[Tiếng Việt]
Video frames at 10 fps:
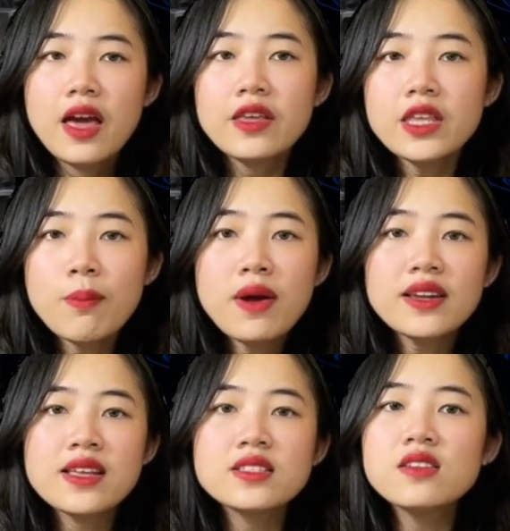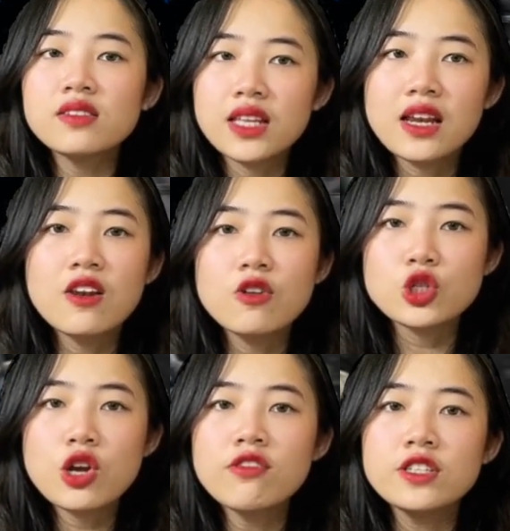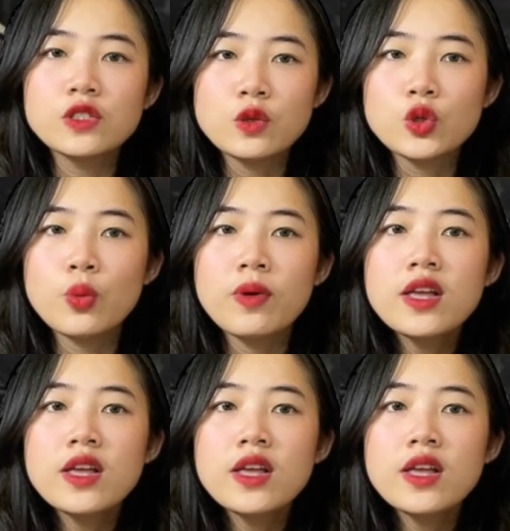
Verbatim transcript: Nhằm mang đến sự tiện cho người sử dụng,